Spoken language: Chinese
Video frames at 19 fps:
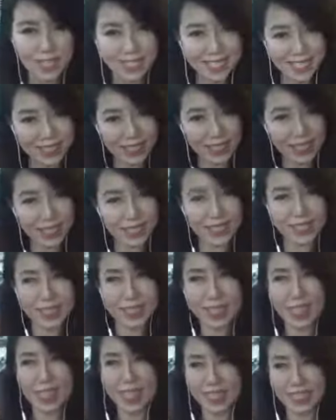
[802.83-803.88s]
去学习
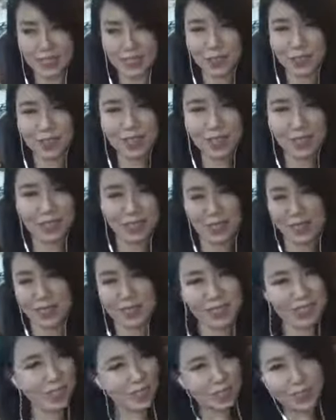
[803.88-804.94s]
他的东西的时候，
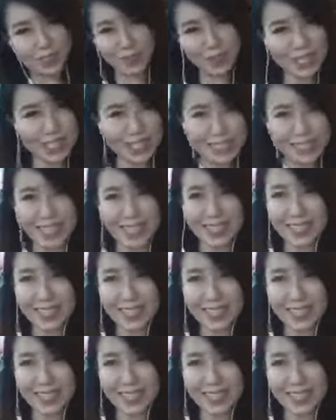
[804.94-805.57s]
应该就不是这样。